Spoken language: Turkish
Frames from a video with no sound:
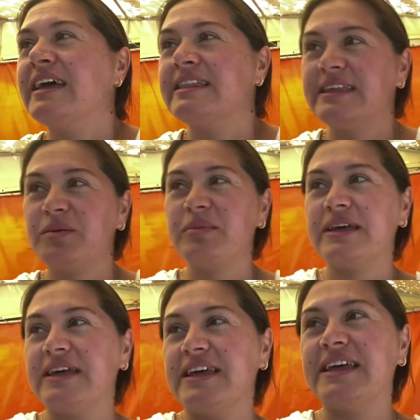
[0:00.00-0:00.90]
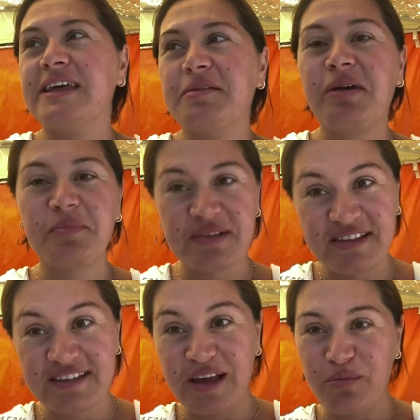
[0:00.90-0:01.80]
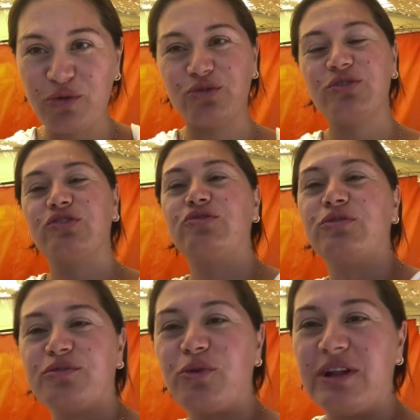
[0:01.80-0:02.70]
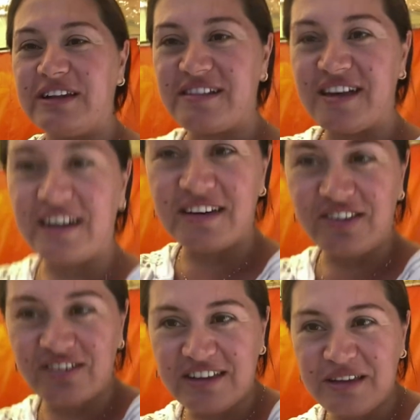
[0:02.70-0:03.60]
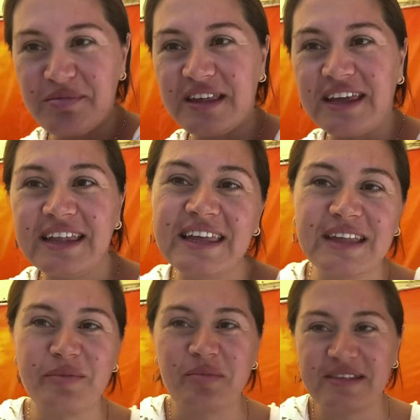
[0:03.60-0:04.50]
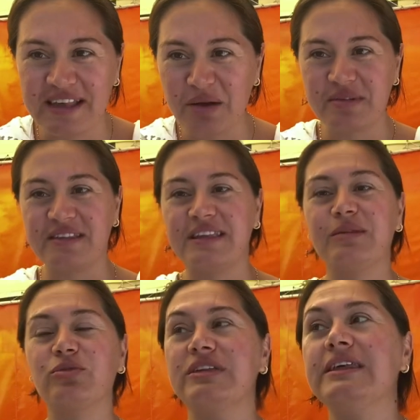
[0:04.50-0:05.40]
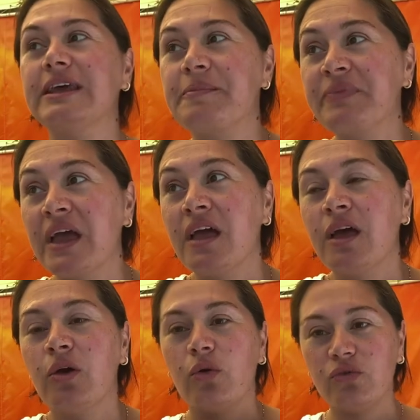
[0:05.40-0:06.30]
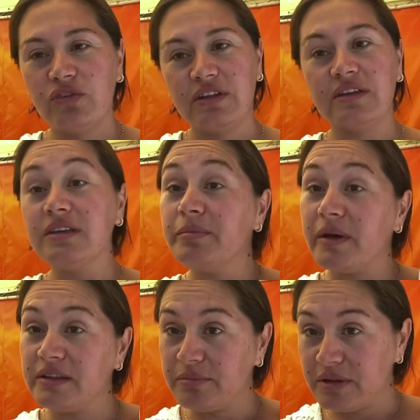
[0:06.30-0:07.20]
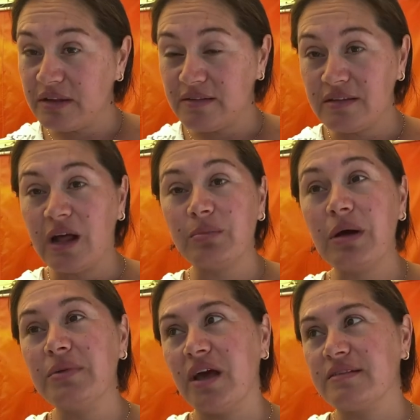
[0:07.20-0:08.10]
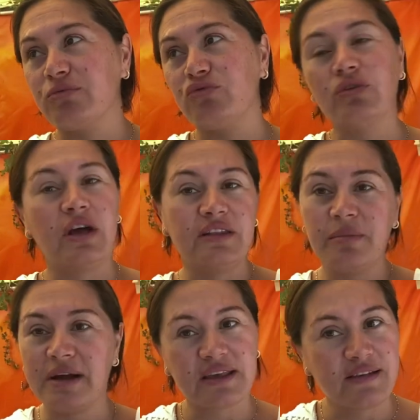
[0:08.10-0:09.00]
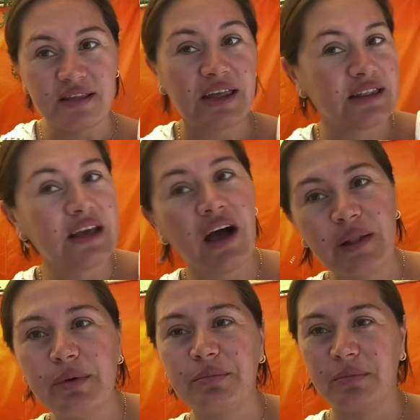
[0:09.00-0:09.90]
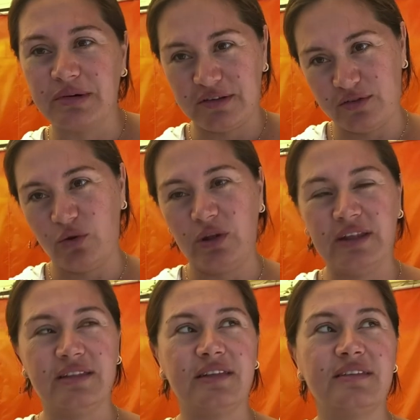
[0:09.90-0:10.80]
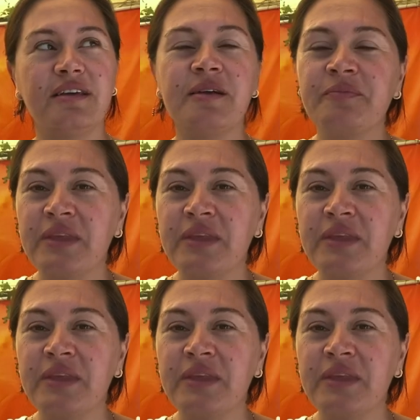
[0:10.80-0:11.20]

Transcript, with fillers: Dedim e, bak biz nazar boncuğu taşıyoruz böyle nazarlar için dedim. Sana hediye etmem ister misin dedim. O dedi ki önce dedi gidip annemden izin almam lazım. Çünkü annem herkesten hediye almamamı söyledi dedi.